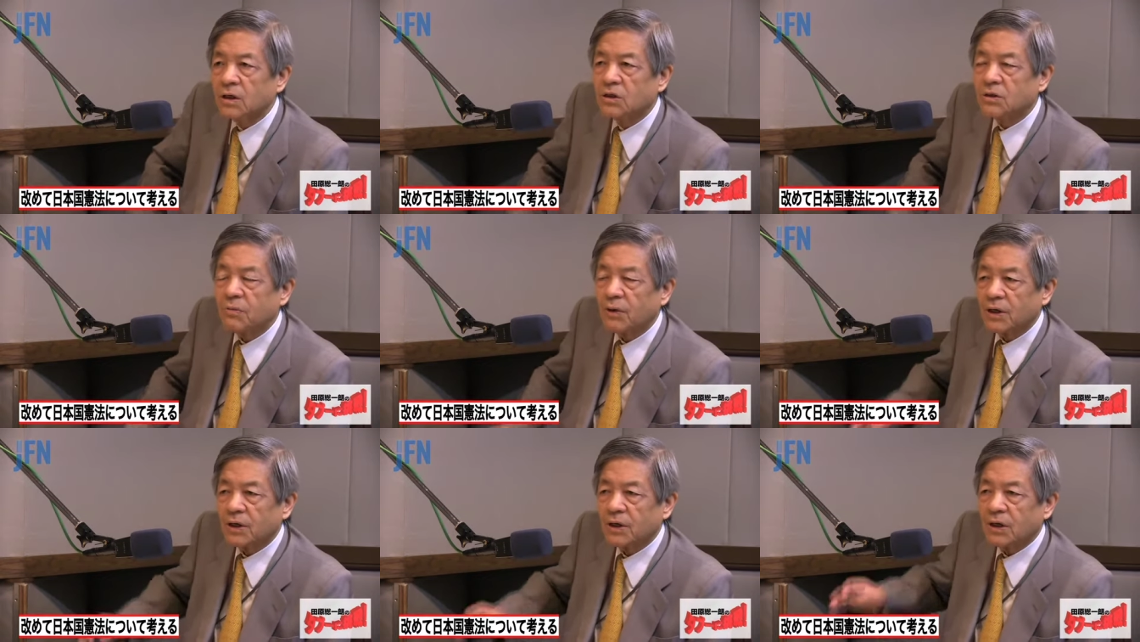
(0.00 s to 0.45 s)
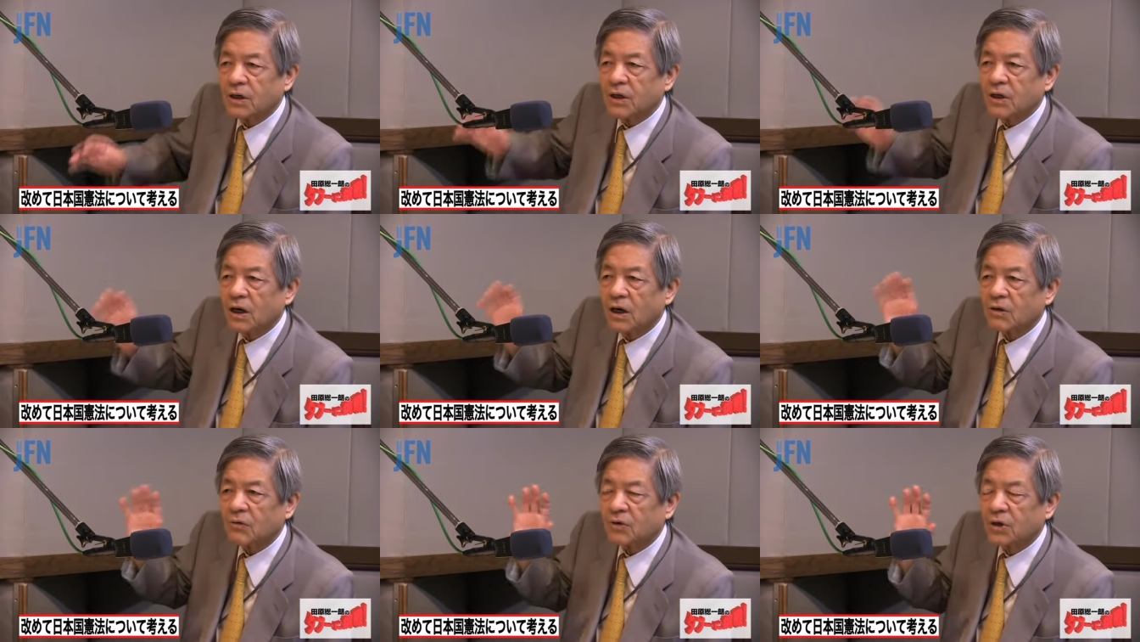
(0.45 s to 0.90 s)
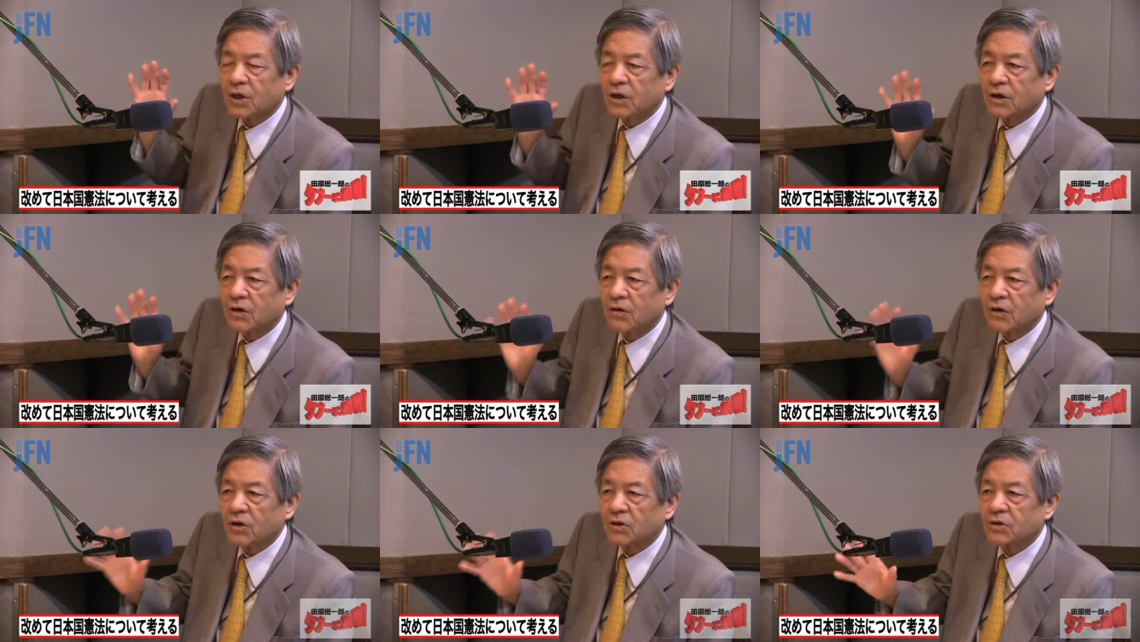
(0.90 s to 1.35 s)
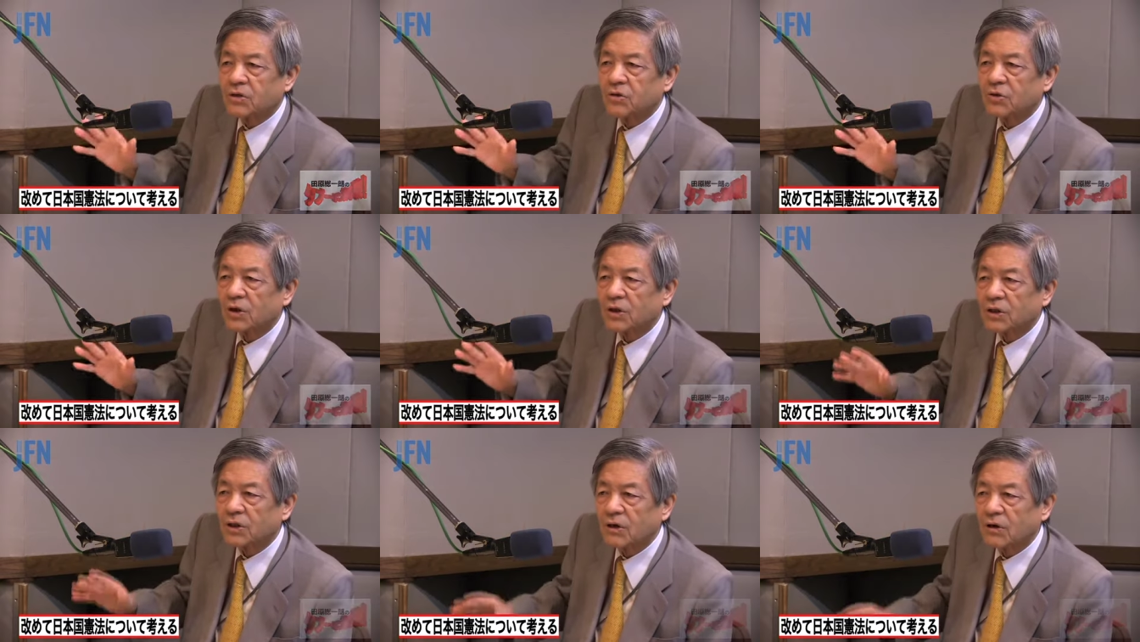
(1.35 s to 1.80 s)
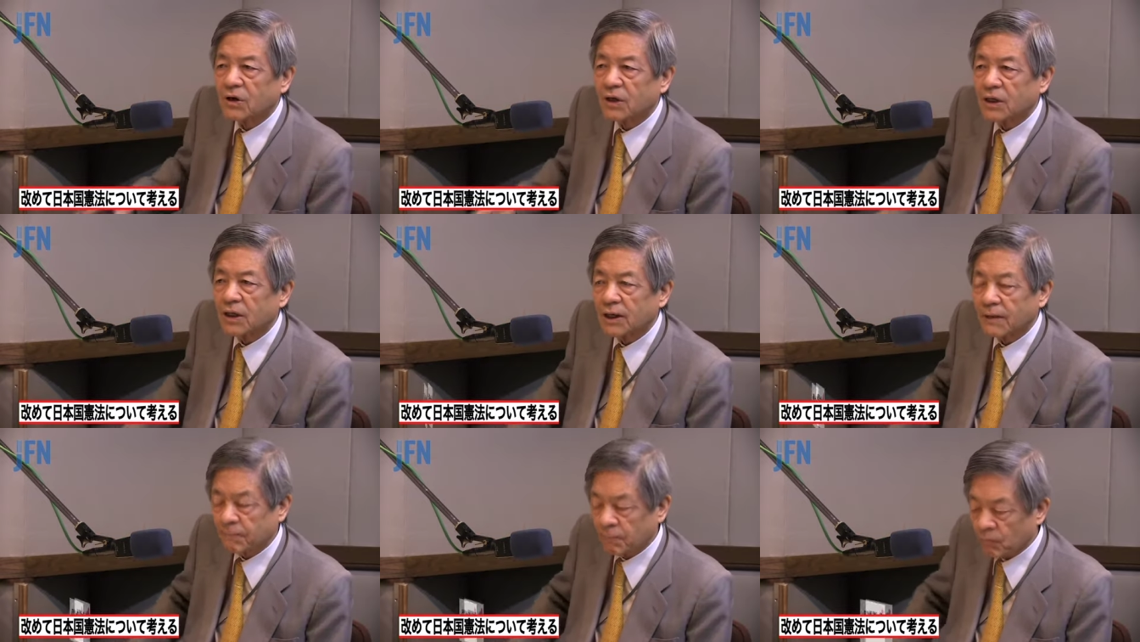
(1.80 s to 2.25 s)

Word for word: つまりあの危機感が強かったわけ